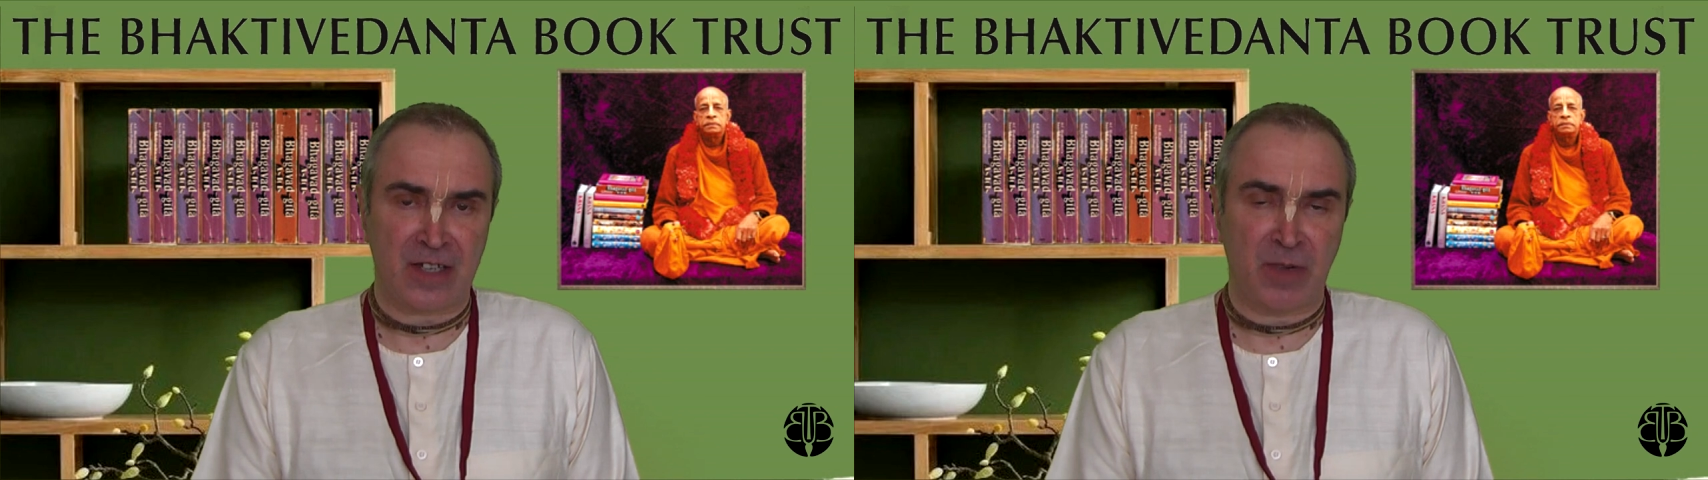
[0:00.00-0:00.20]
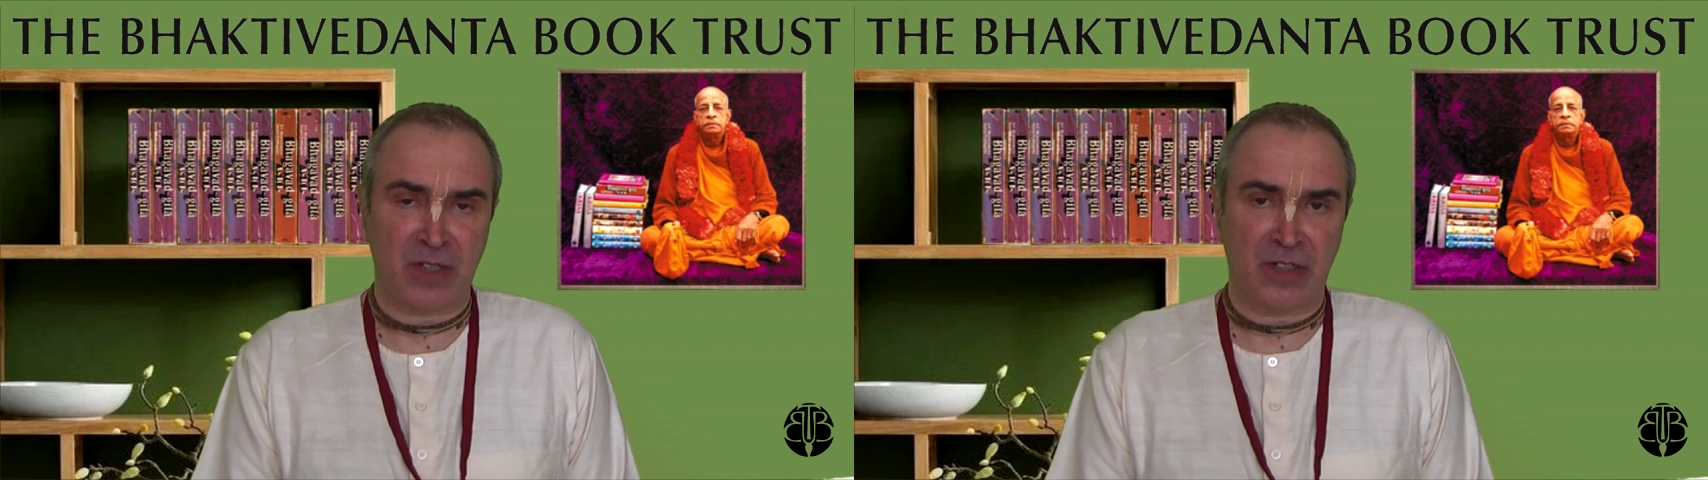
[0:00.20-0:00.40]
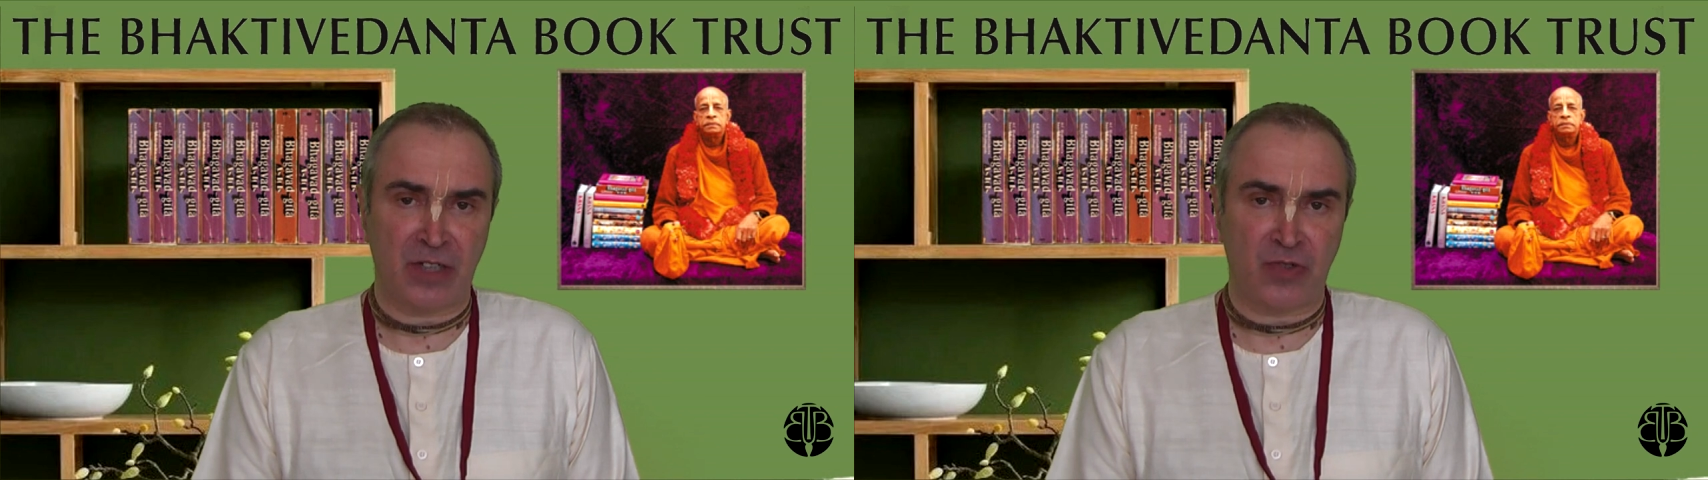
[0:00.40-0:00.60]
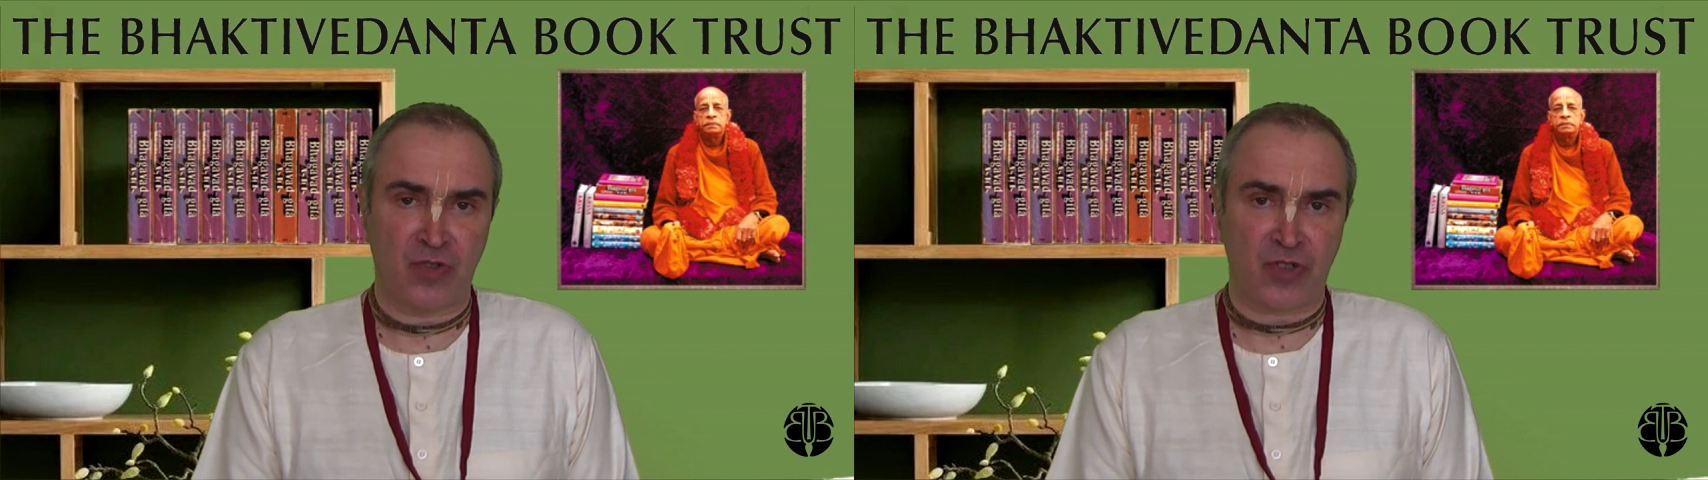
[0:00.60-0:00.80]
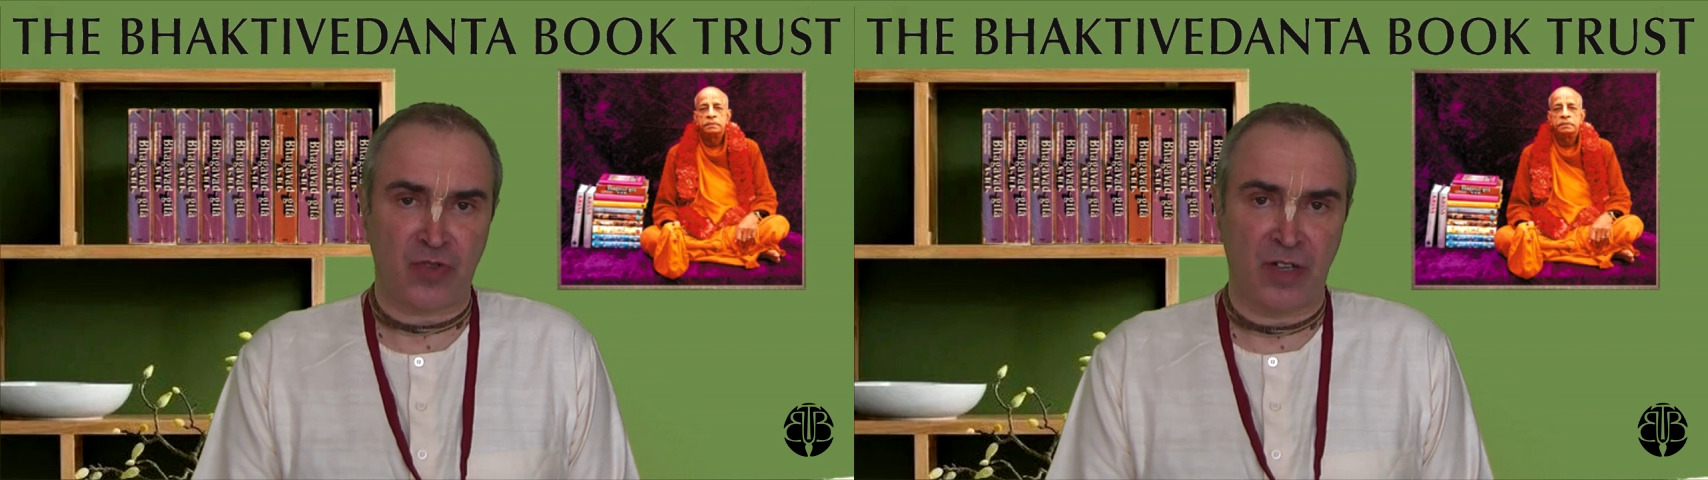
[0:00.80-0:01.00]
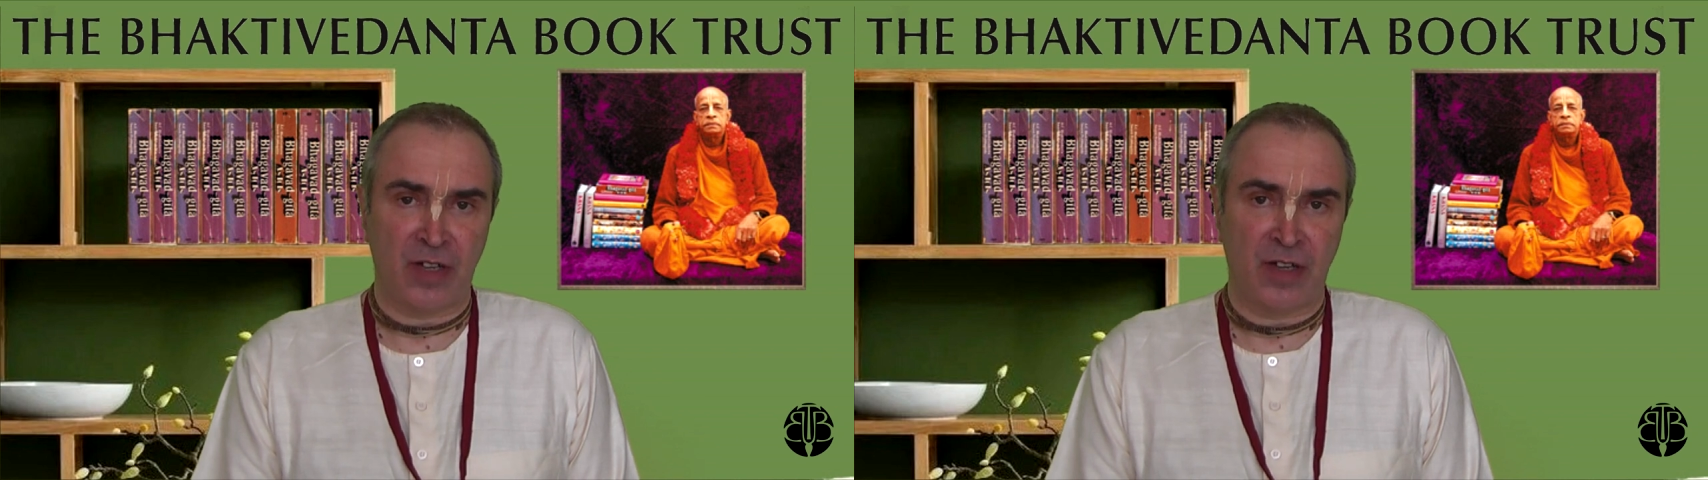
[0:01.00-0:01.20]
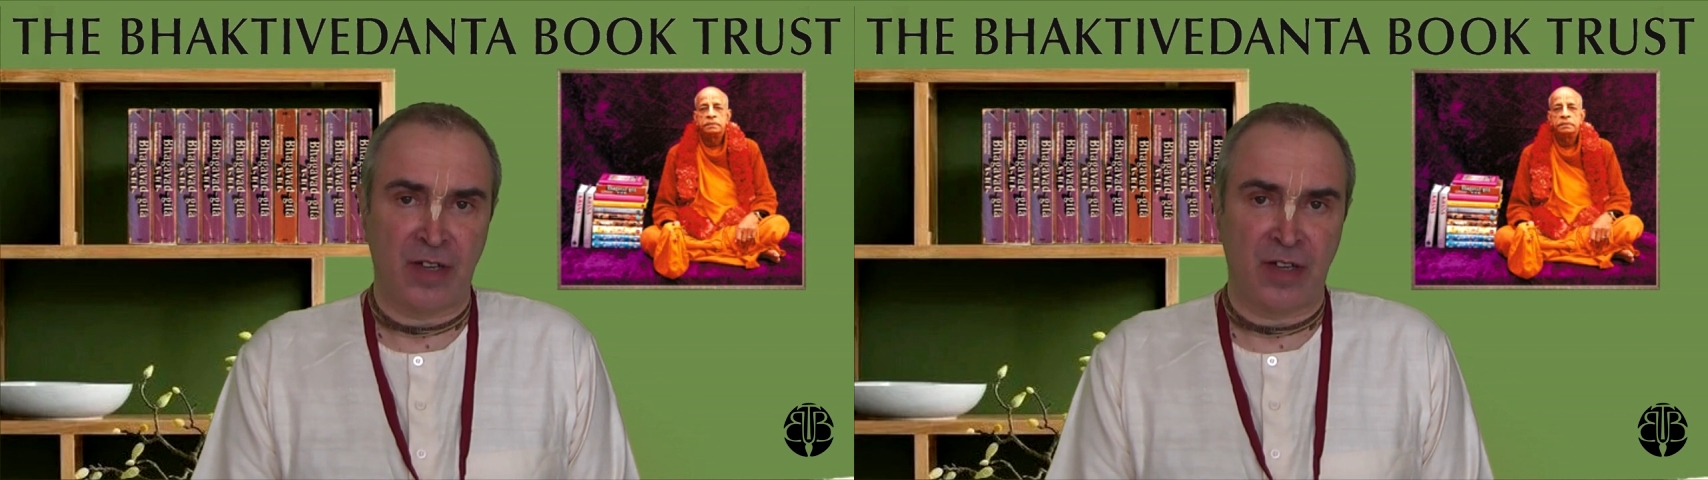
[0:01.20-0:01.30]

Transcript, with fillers: несмотря на то, что